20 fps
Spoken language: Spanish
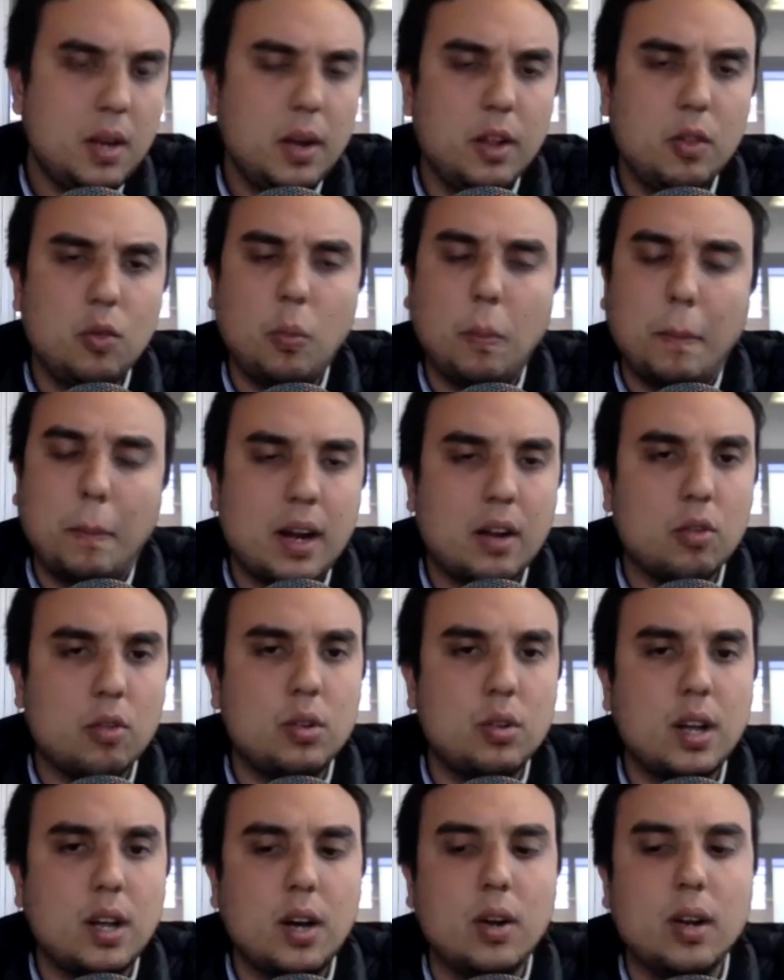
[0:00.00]
es un mal
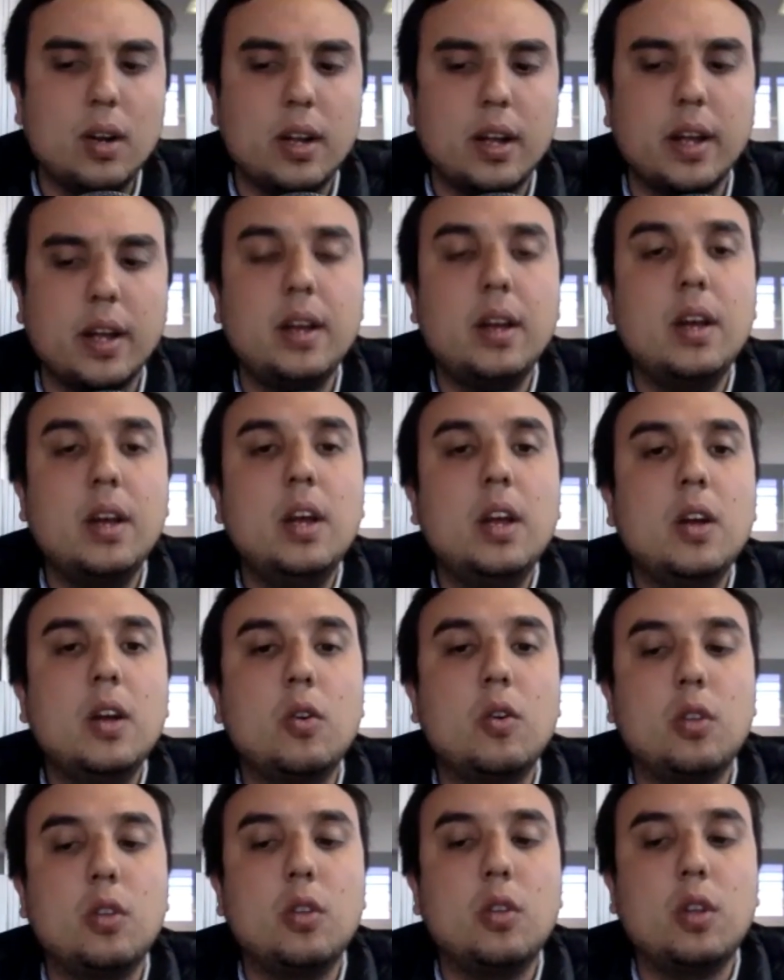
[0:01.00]
resultado el que
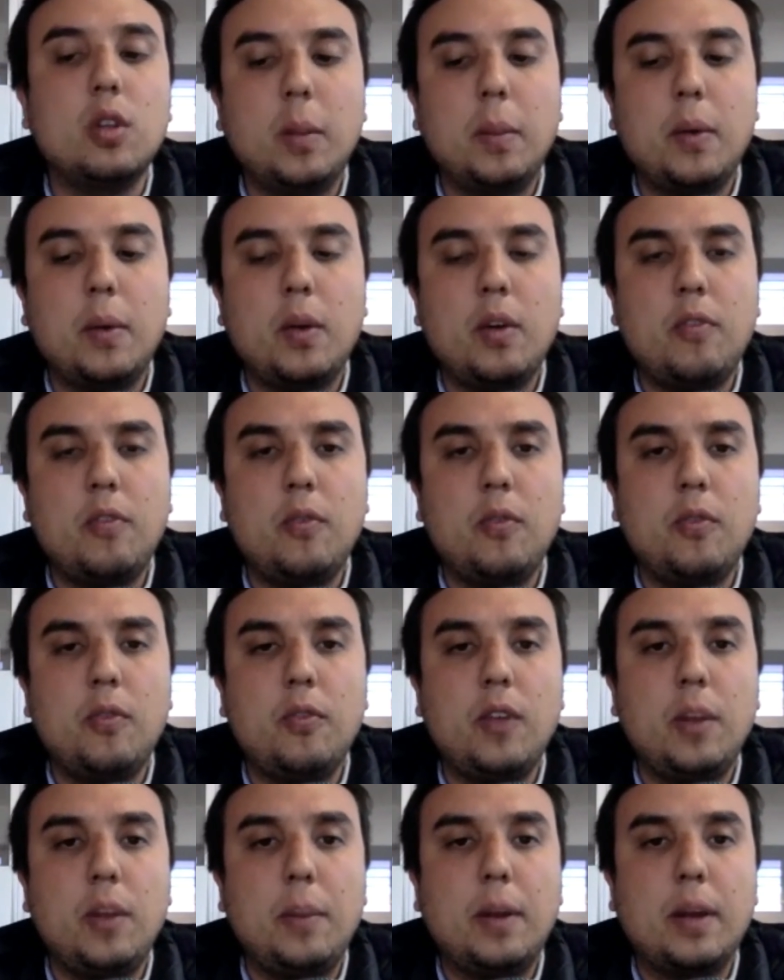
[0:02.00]
consiguió el Manuel
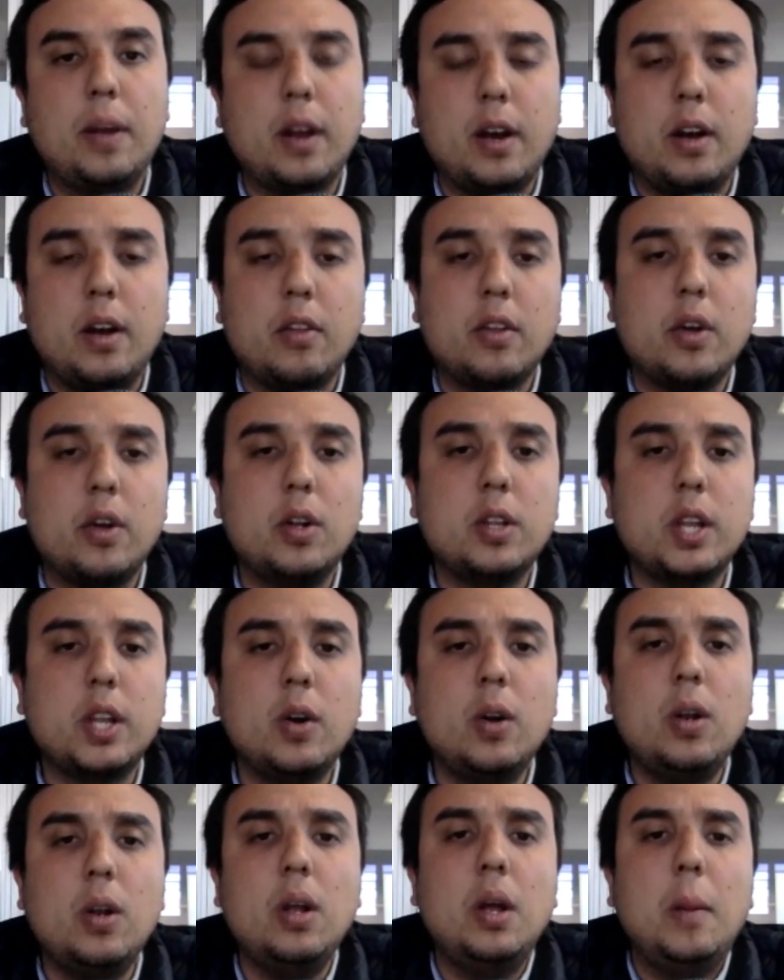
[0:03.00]
Felipe Carrera, el estado del
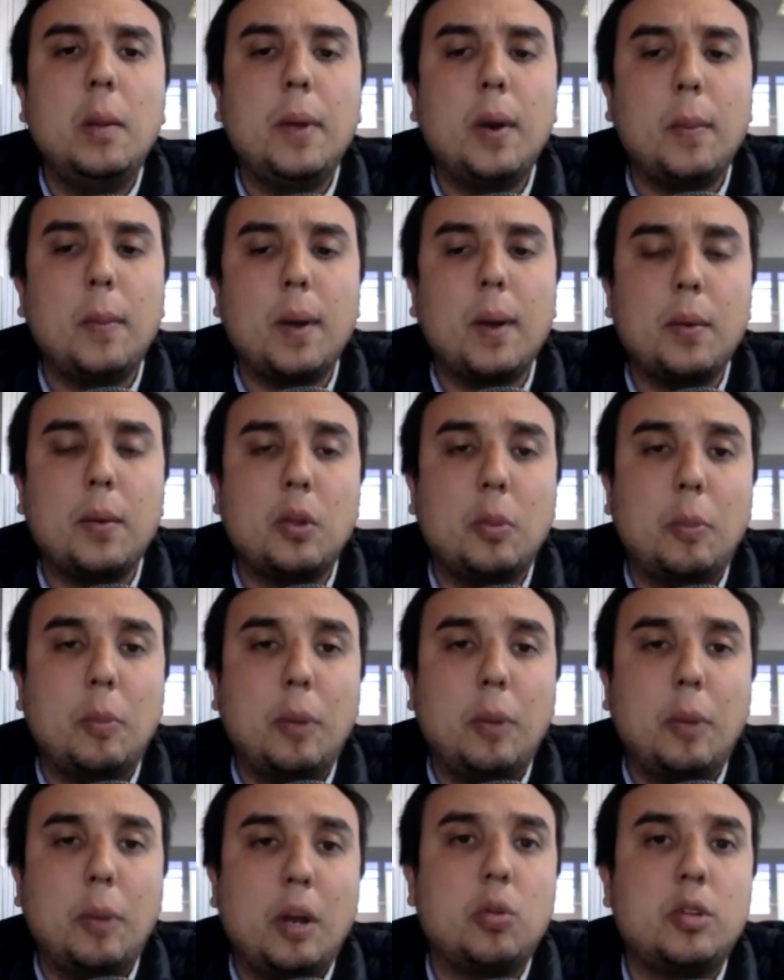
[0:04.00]
Trébol, pero para
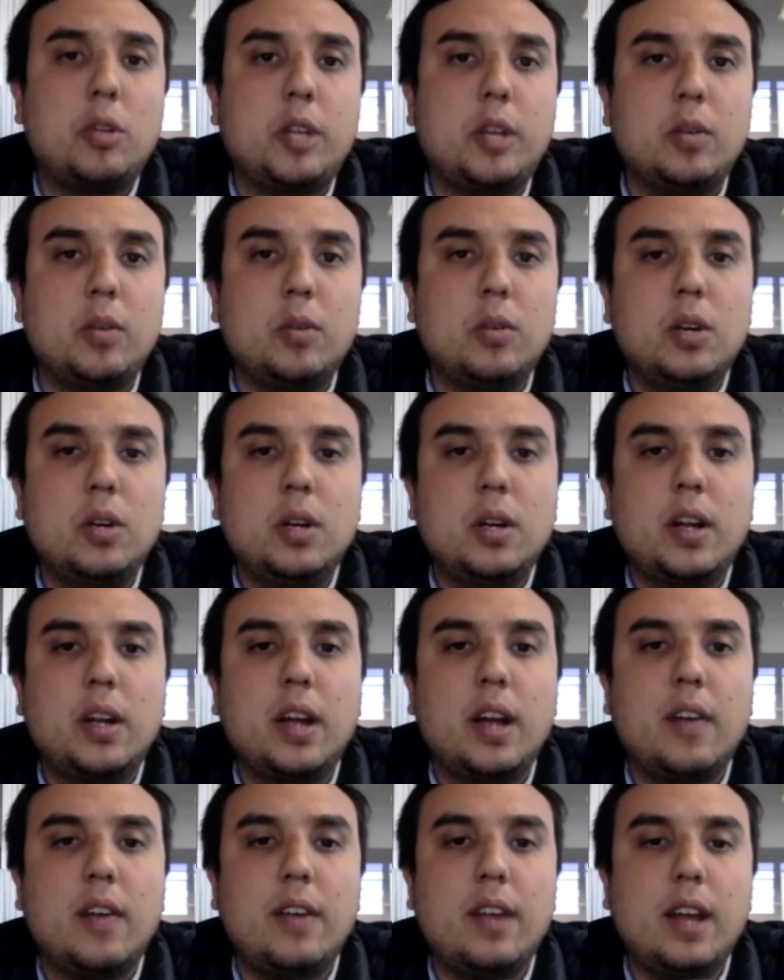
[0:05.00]
Municipal es positivo,
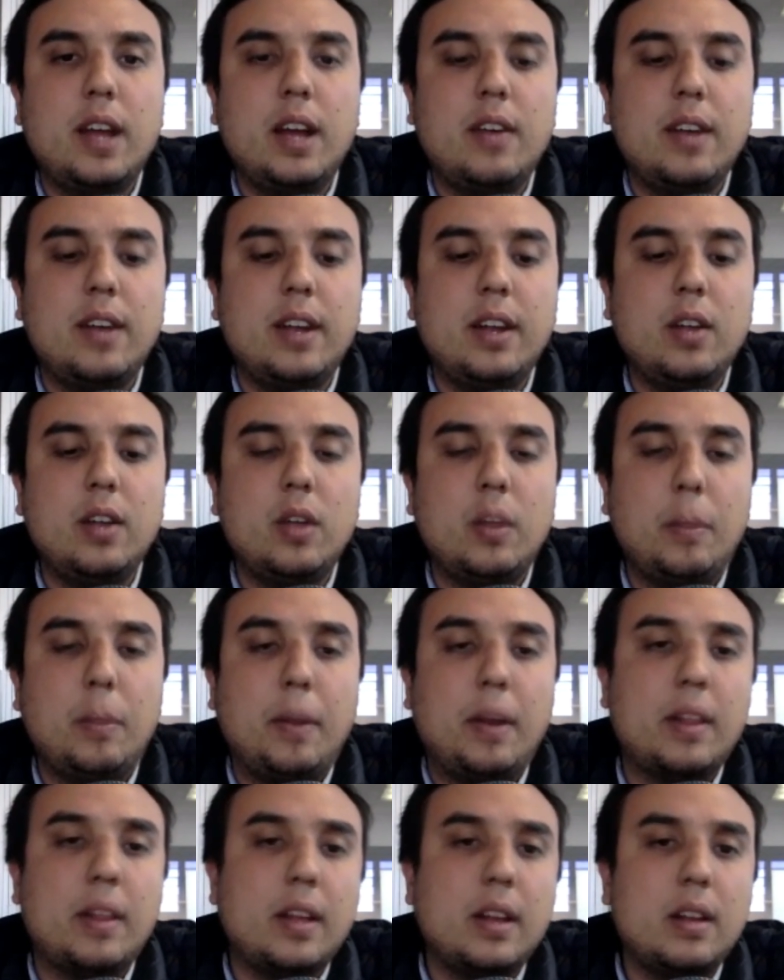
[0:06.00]
que había venido de
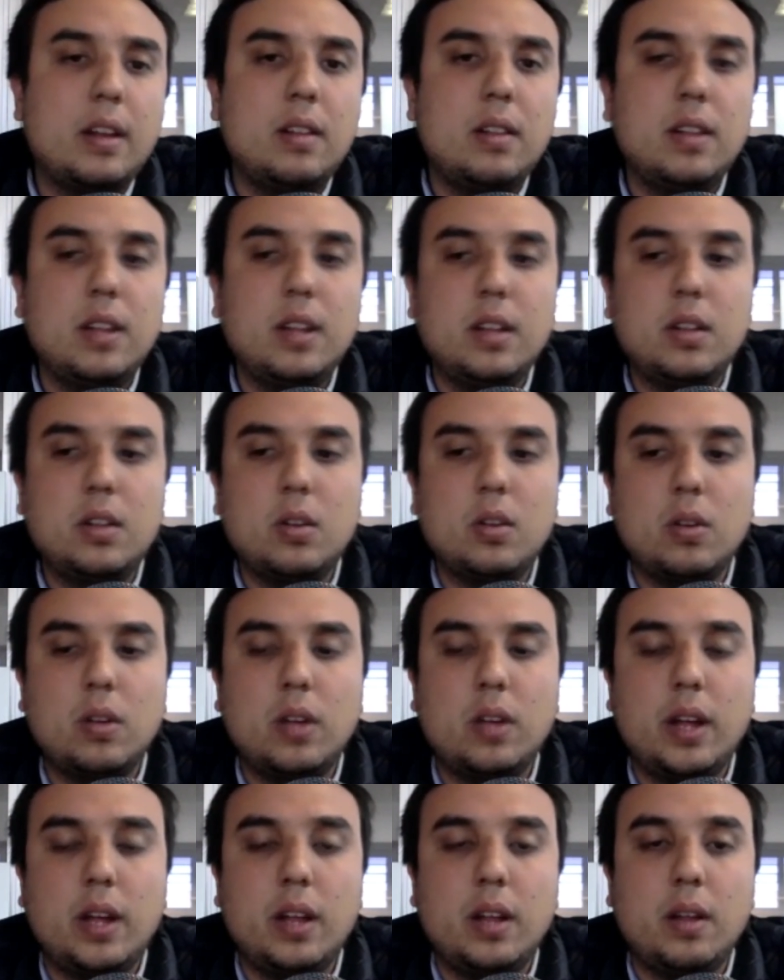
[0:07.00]
perder dentro,
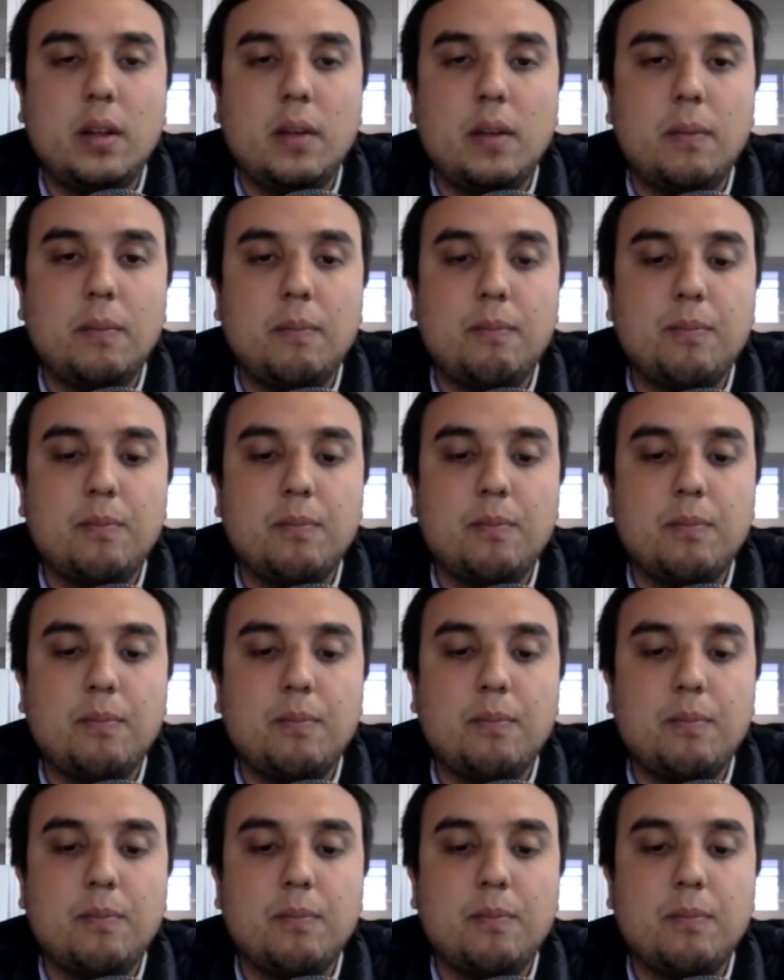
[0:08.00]
eh,